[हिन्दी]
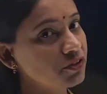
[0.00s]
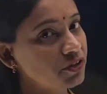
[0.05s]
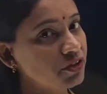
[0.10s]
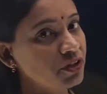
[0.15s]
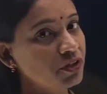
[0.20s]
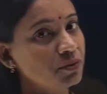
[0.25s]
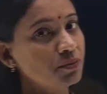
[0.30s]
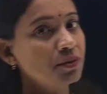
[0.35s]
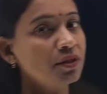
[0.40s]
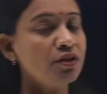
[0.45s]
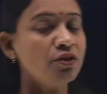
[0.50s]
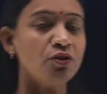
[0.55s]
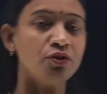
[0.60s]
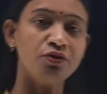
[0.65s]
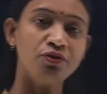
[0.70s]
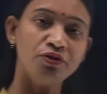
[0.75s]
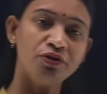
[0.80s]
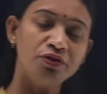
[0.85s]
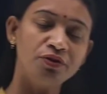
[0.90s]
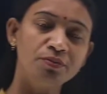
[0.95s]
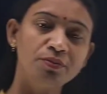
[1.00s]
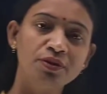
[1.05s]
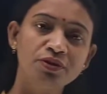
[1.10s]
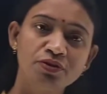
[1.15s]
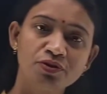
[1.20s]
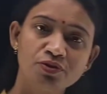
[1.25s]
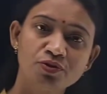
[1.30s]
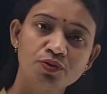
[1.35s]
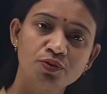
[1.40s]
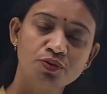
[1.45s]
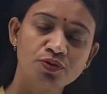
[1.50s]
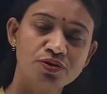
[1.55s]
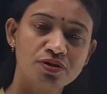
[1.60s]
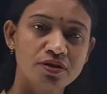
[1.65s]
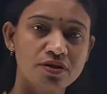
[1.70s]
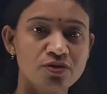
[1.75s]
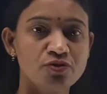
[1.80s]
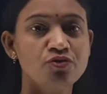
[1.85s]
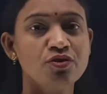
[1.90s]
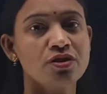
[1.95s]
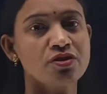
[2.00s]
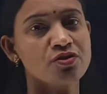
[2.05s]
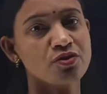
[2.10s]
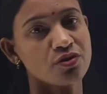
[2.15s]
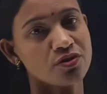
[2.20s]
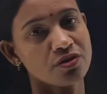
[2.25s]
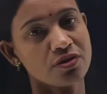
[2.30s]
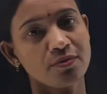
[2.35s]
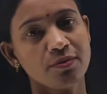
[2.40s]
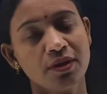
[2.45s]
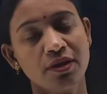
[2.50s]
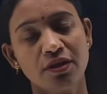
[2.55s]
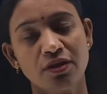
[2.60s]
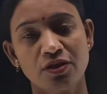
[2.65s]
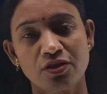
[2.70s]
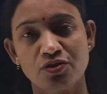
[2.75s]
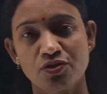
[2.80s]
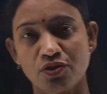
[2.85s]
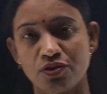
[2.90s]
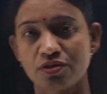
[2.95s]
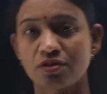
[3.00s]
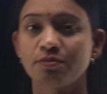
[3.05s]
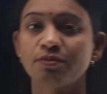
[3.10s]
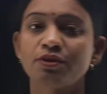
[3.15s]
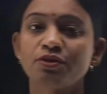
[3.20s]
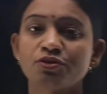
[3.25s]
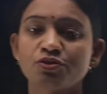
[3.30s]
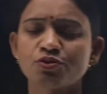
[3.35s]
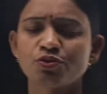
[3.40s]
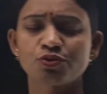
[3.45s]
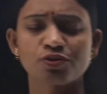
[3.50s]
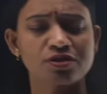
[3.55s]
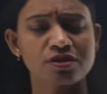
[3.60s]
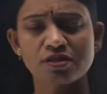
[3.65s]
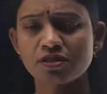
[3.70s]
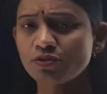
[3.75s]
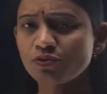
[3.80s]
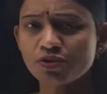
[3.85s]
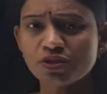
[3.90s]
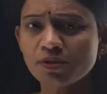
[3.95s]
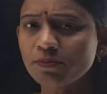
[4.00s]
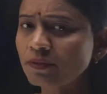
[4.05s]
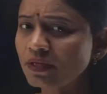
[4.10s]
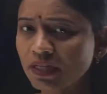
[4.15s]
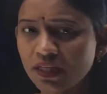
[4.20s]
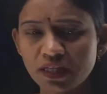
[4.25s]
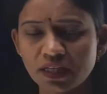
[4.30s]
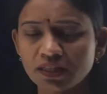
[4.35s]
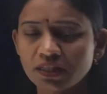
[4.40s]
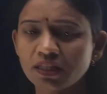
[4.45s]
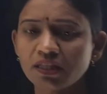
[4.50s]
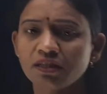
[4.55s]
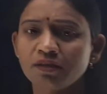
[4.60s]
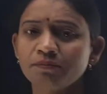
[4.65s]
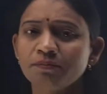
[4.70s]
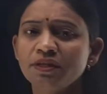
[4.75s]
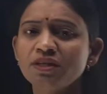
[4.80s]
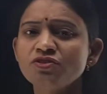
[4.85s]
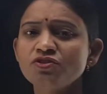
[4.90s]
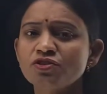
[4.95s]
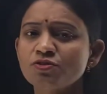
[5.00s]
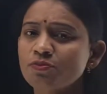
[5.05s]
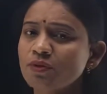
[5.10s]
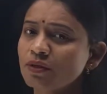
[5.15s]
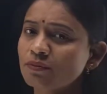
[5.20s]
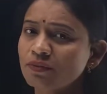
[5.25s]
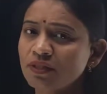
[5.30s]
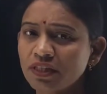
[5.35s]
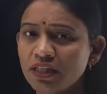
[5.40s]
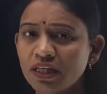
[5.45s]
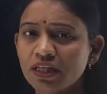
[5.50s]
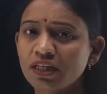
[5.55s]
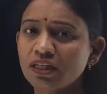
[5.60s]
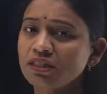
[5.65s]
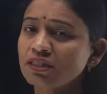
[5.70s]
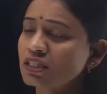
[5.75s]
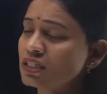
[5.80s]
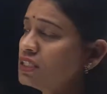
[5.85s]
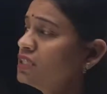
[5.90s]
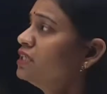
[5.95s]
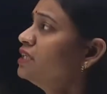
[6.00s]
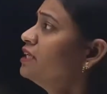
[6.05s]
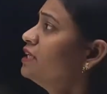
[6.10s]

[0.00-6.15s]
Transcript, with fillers: रिन्यूएबल नॉन रिन्यूएबल रिसोर्सेज जो एग्जॉस्टेबल इन एग्जॉस्टेबल रिसोर्सेज हैं वो सब करा था हमने जिसमें हमने देखा था